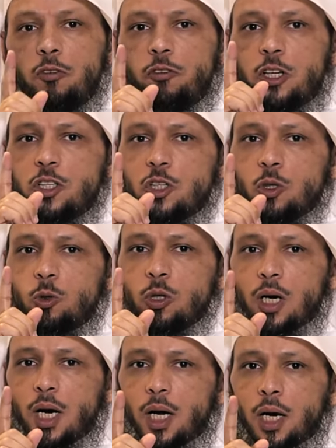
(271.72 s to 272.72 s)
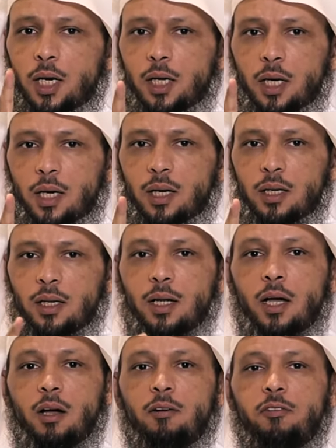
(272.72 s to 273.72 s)
فاشقق عليه
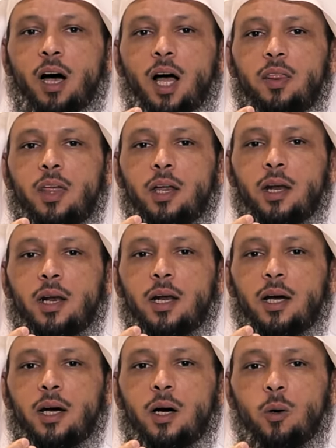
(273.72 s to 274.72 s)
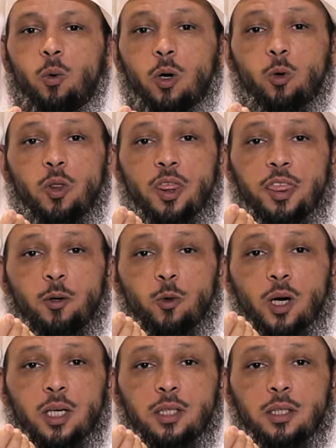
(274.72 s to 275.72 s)
فاحذر وكن
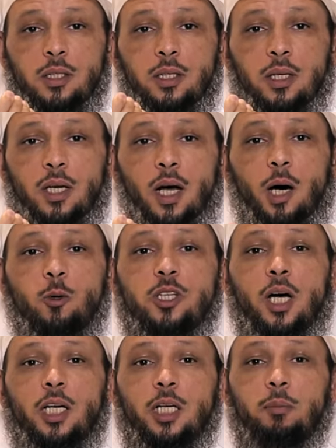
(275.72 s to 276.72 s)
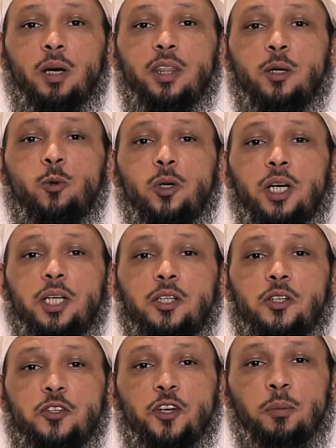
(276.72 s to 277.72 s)
ذوقا او صاحب ذوق
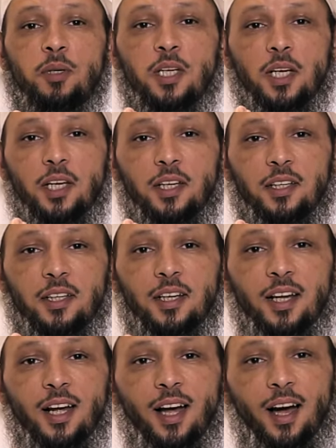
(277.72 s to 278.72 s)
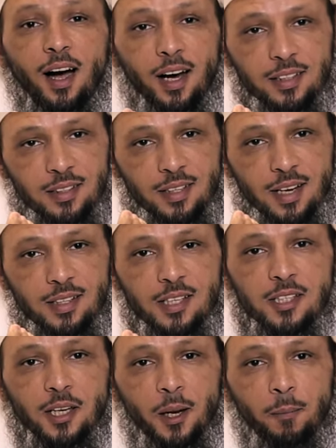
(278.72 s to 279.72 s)
جميل حتى
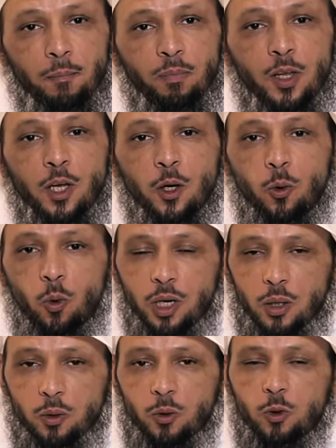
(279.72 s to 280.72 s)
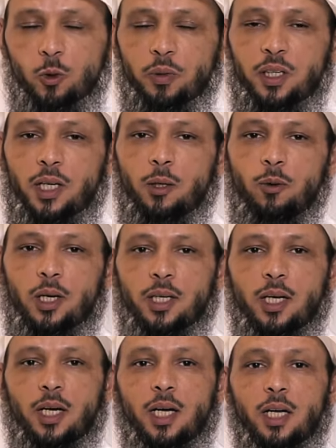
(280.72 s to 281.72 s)
تسلم ويكون من
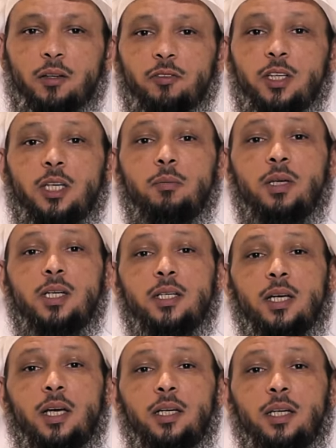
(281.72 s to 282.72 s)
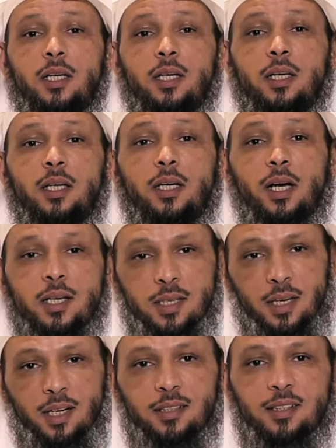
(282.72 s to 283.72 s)
حولك في ميزان
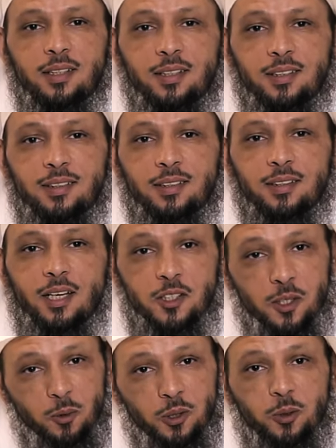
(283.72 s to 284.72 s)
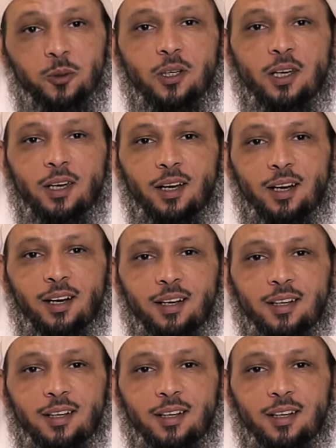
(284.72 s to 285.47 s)
حسناتك أستودعك الله